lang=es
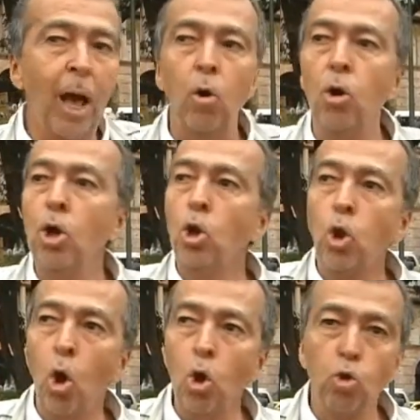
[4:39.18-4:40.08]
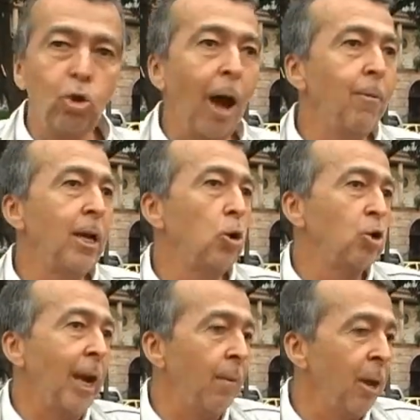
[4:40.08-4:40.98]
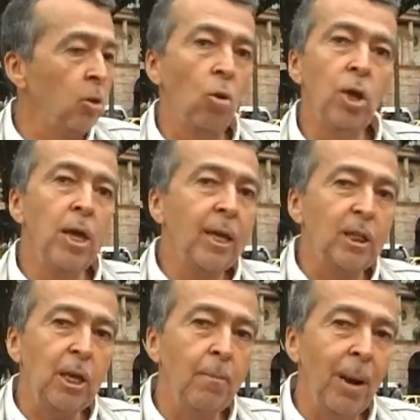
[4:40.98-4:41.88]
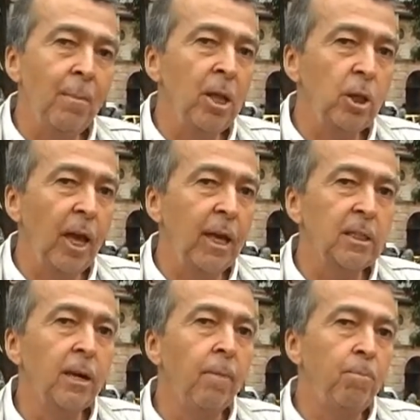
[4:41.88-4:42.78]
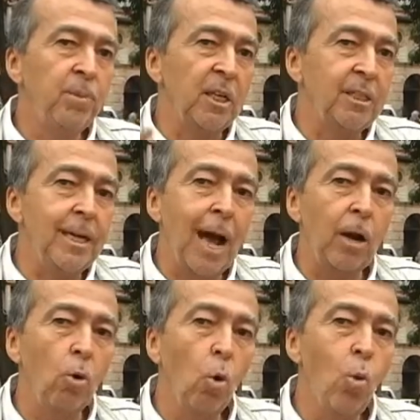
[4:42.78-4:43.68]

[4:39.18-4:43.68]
Este hombre yo le hago un reconocimiento porque todo tipo de cosas que